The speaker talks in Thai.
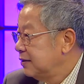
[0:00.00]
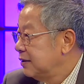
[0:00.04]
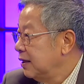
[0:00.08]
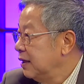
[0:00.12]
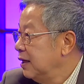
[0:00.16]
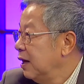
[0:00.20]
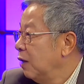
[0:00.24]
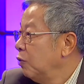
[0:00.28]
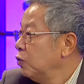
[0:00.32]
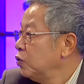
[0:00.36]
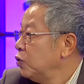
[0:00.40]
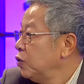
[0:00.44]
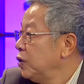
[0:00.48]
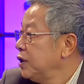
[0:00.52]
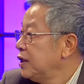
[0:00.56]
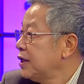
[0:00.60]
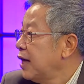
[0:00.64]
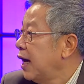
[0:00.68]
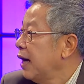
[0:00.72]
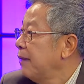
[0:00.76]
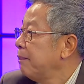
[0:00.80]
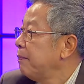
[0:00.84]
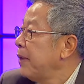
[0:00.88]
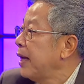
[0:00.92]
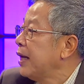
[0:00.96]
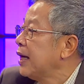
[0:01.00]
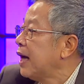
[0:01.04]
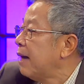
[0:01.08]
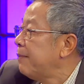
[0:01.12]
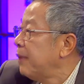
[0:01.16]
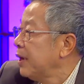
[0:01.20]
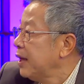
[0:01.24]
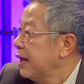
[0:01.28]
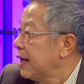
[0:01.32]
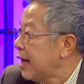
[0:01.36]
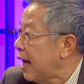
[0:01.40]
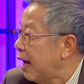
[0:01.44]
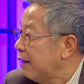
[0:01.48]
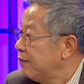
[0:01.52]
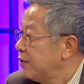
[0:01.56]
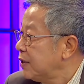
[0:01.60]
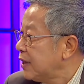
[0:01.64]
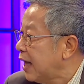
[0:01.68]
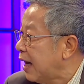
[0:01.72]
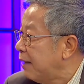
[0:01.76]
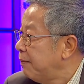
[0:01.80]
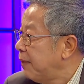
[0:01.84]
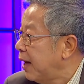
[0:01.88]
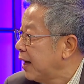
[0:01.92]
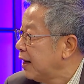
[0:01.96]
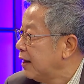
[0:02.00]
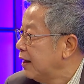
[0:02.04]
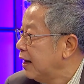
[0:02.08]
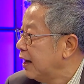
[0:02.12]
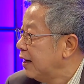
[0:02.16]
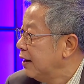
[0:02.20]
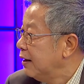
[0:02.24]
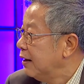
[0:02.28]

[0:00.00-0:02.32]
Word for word: เสนอคุณสุทธิชัยเป็นกรรมธิการวิสามัญ